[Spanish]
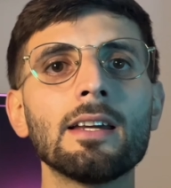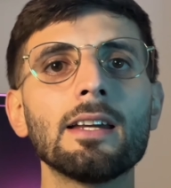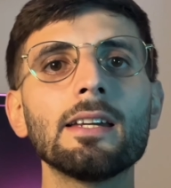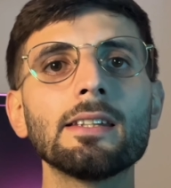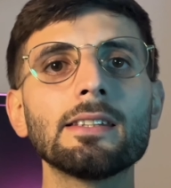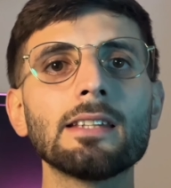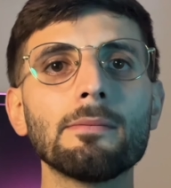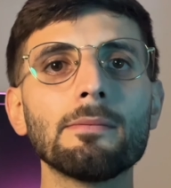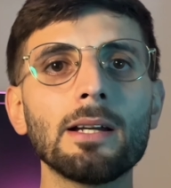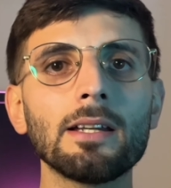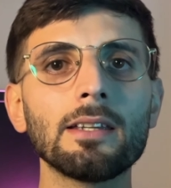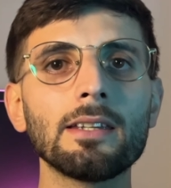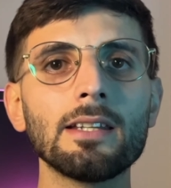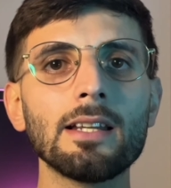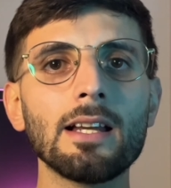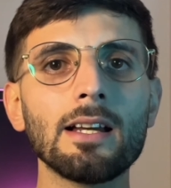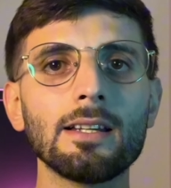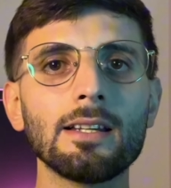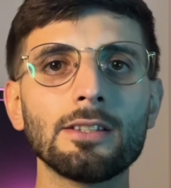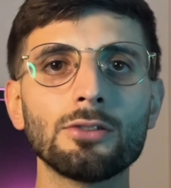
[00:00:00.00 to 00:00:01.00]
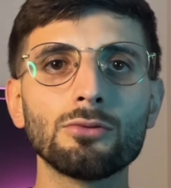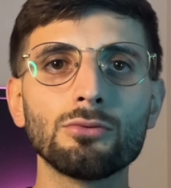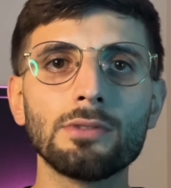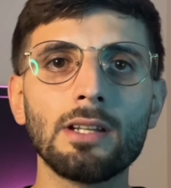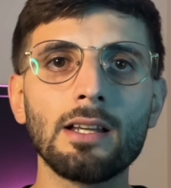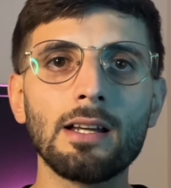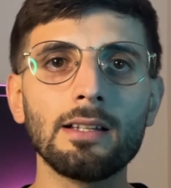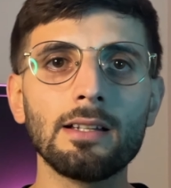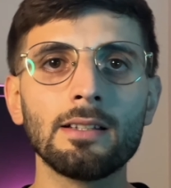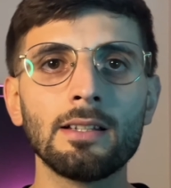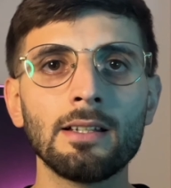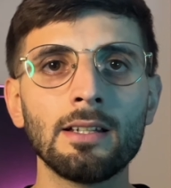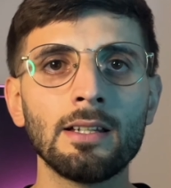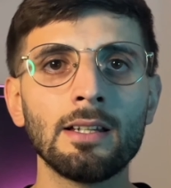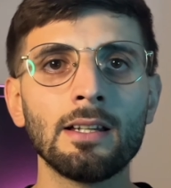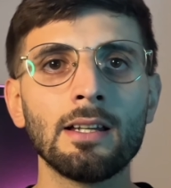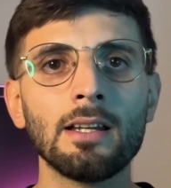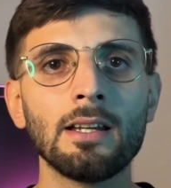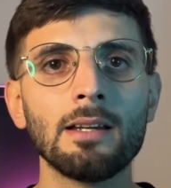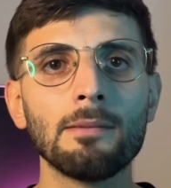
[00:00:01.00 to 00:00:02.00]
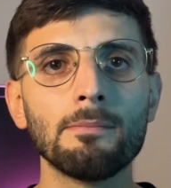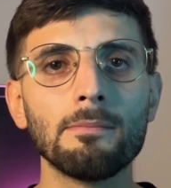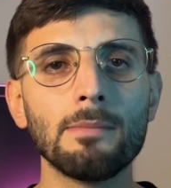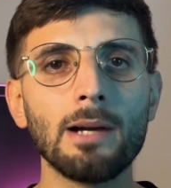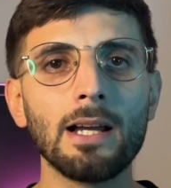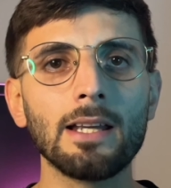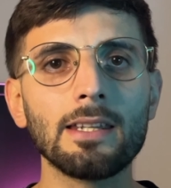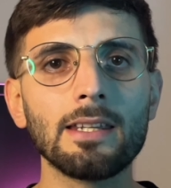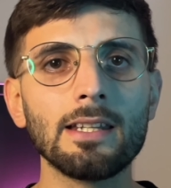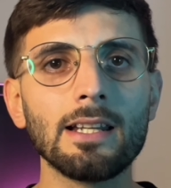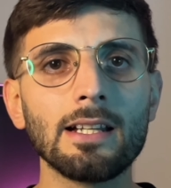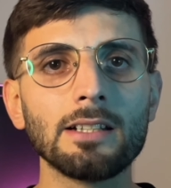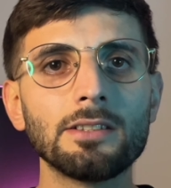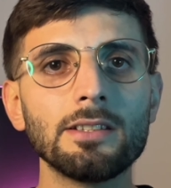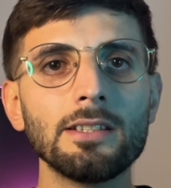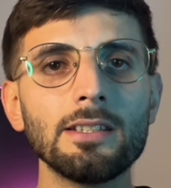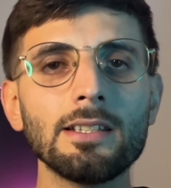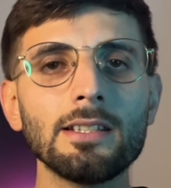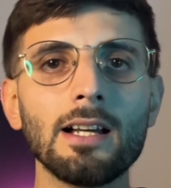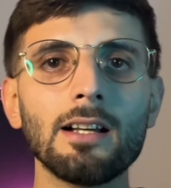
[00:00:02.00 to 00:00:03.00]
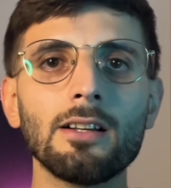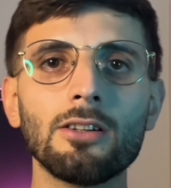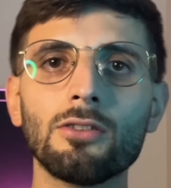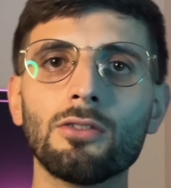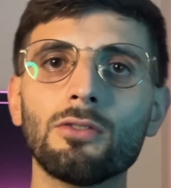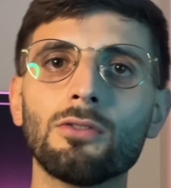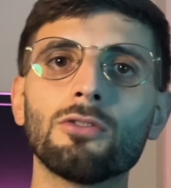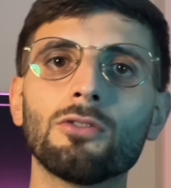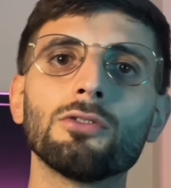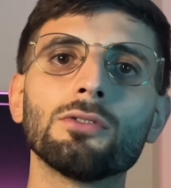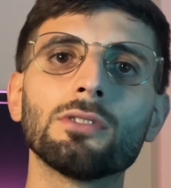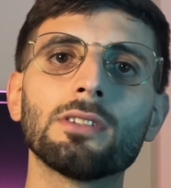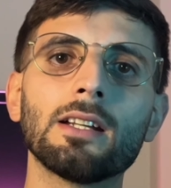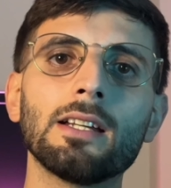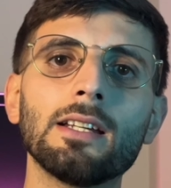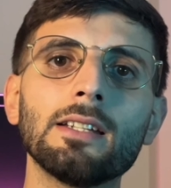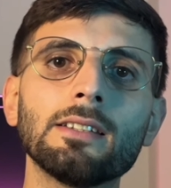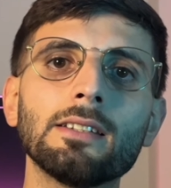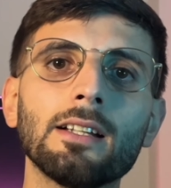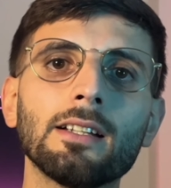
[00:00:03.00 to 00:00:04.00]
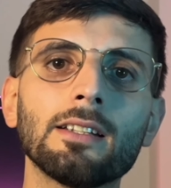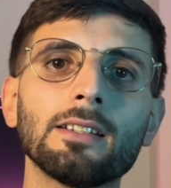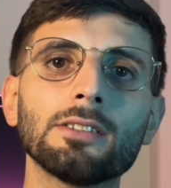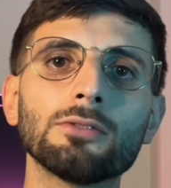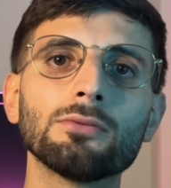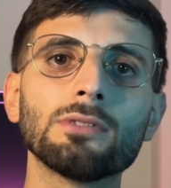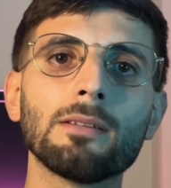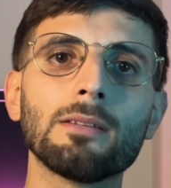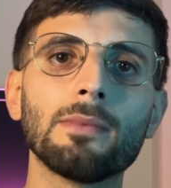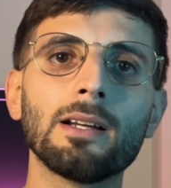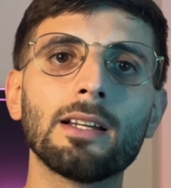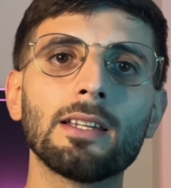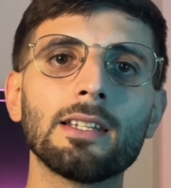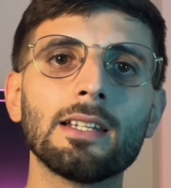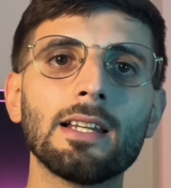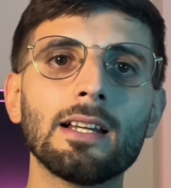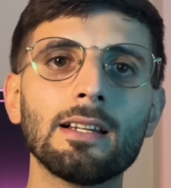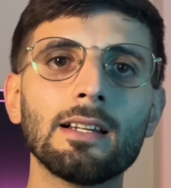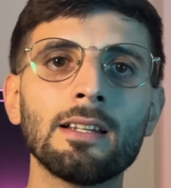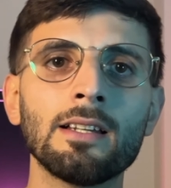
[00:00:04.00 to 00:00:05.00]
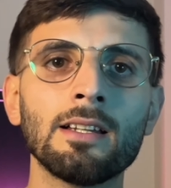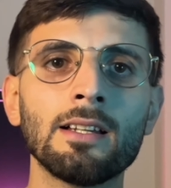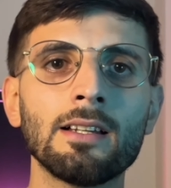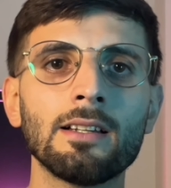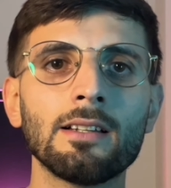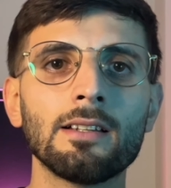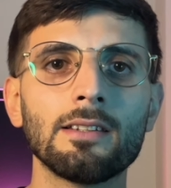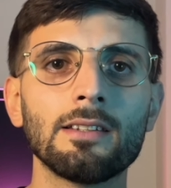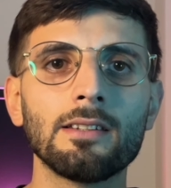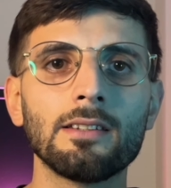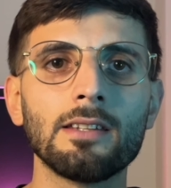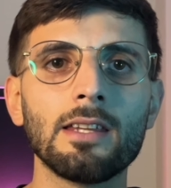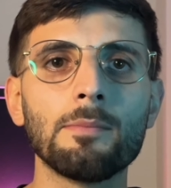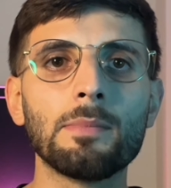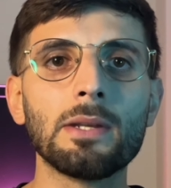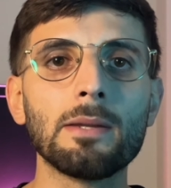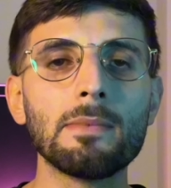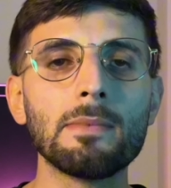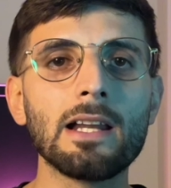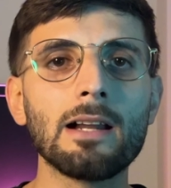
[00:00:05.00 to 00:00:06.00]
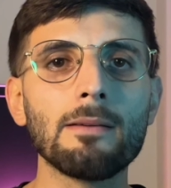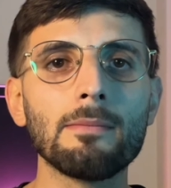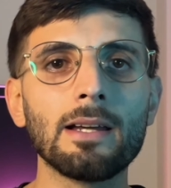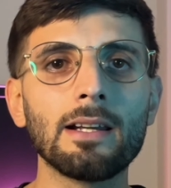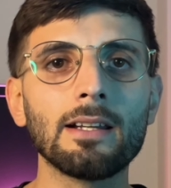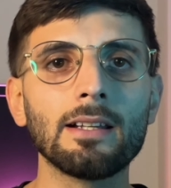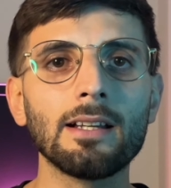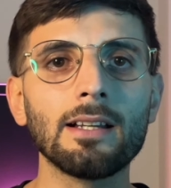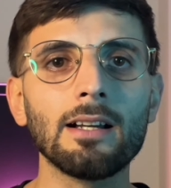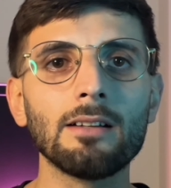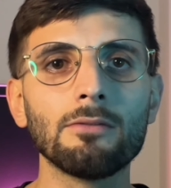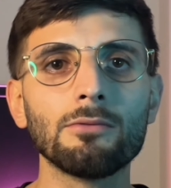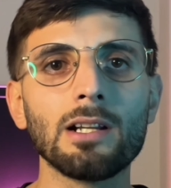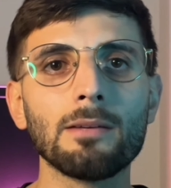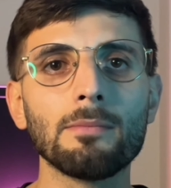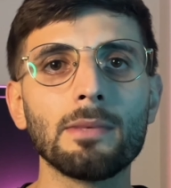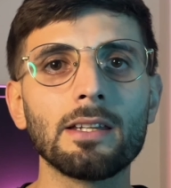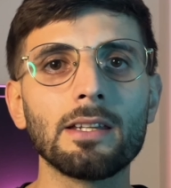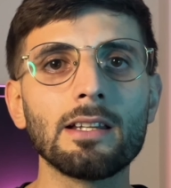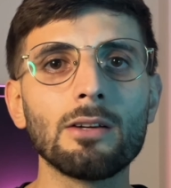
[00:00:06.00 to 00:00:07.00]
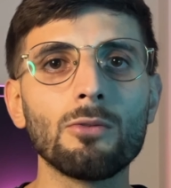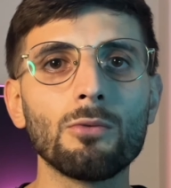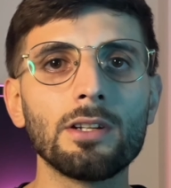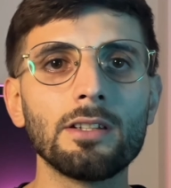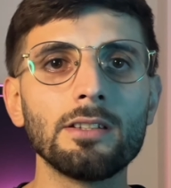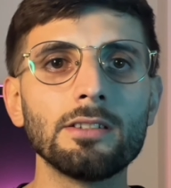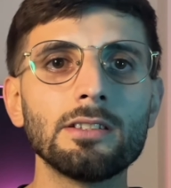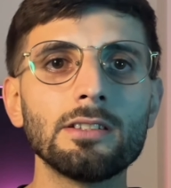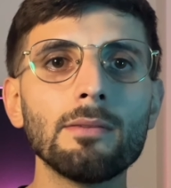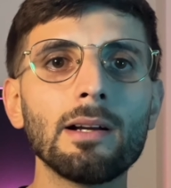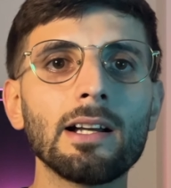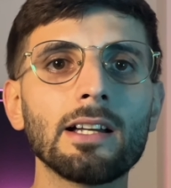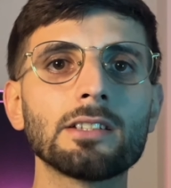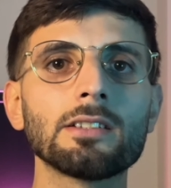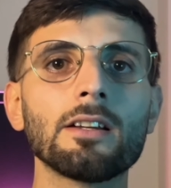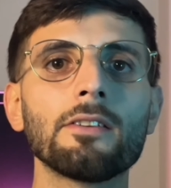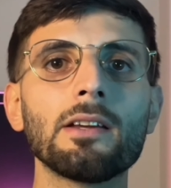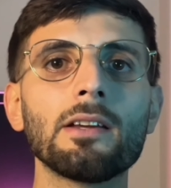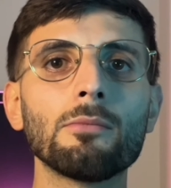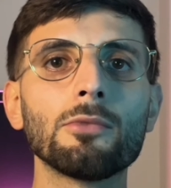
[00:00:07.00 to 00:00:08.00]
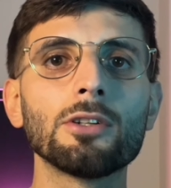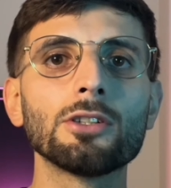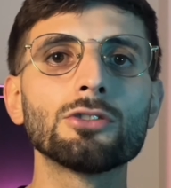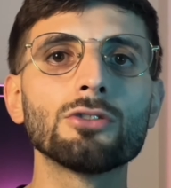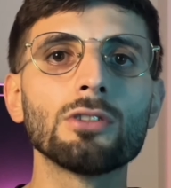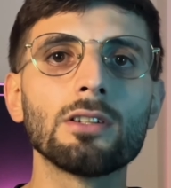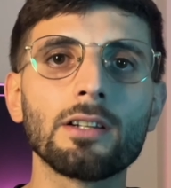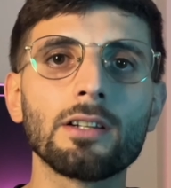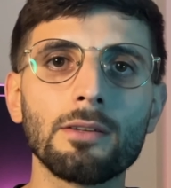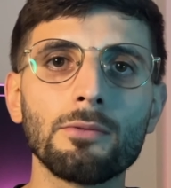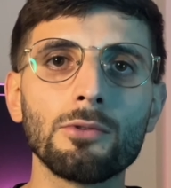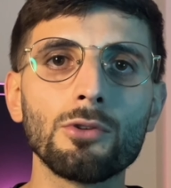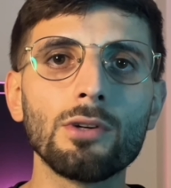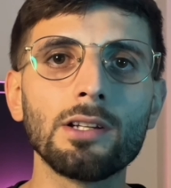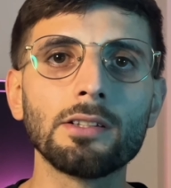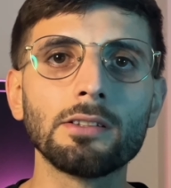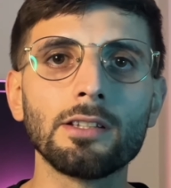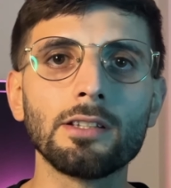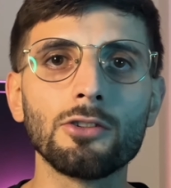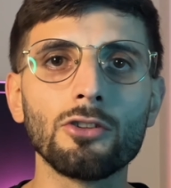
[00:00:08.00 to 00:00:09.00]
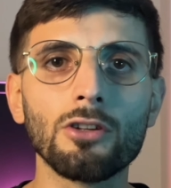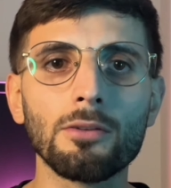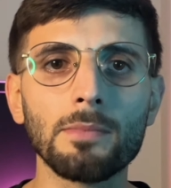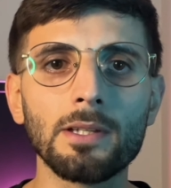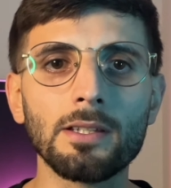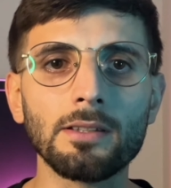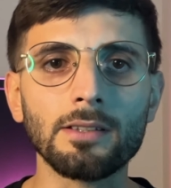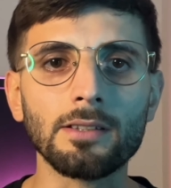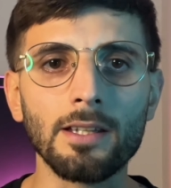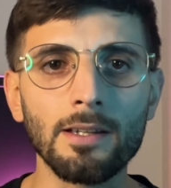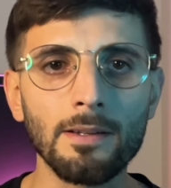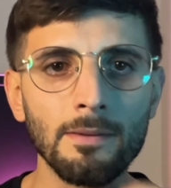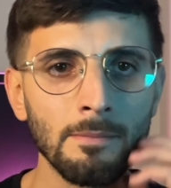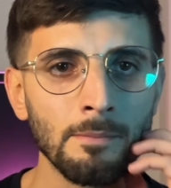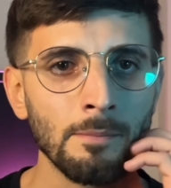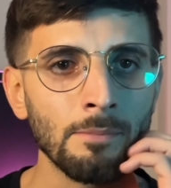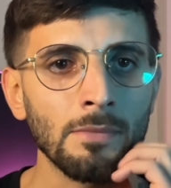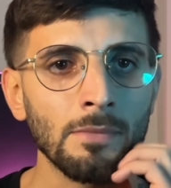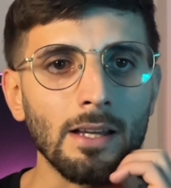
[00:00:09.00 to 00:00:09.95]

Esta máquina es una máquina china contra esta que es una máquina de primera marca, una máquina buenísima que ya habíamos hecho el review anteriormente.